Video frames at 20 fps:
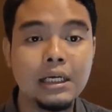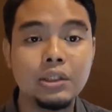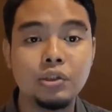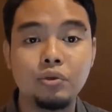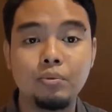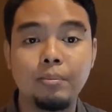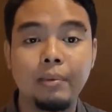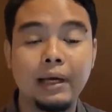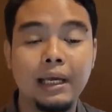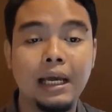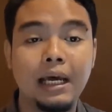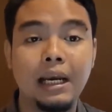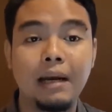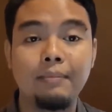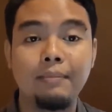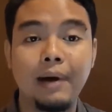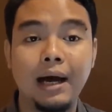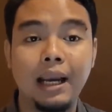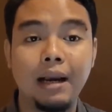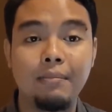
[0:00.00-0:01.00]
supaya
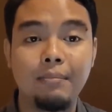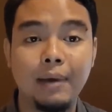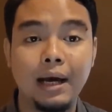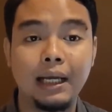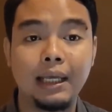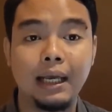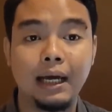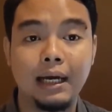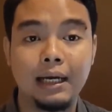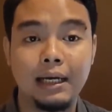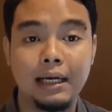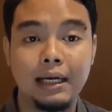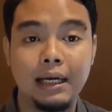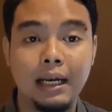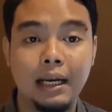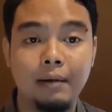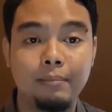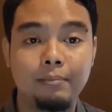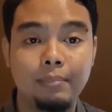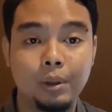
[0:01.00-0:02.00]
lemak-lemak yang ada
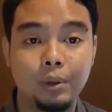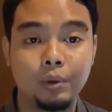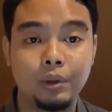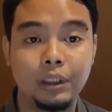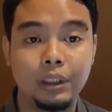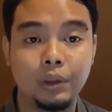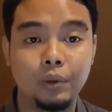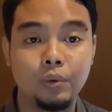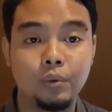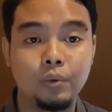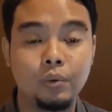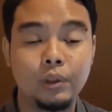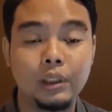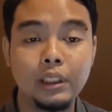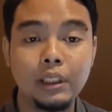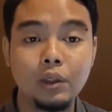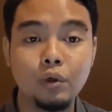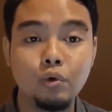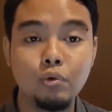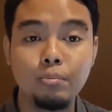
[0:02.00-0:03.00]
dalam perut itu
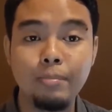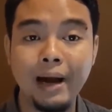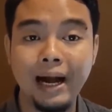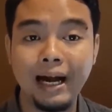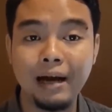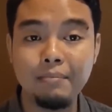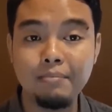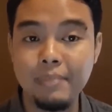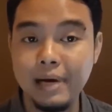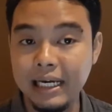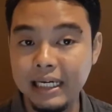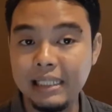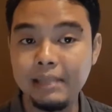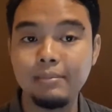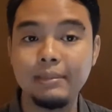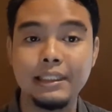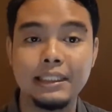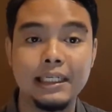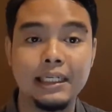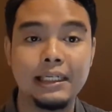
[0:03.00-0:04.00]
diubah
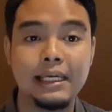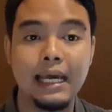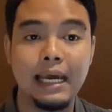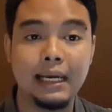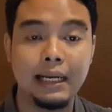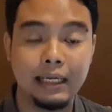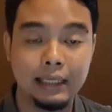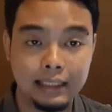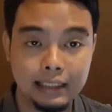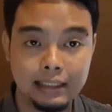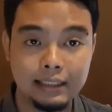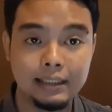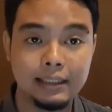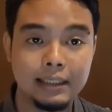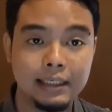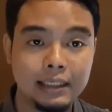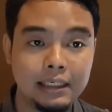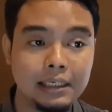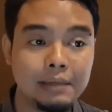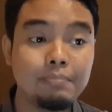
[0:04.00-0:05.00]
kembali menjadi
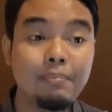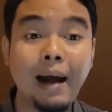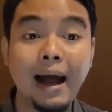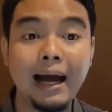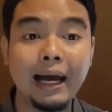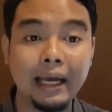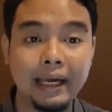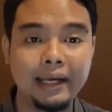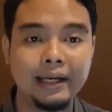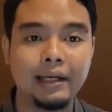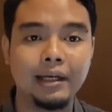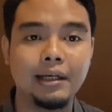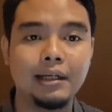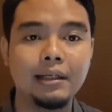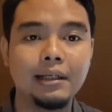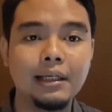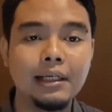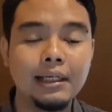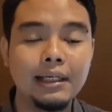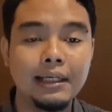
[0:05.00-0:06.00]
energi jadi dipakai ya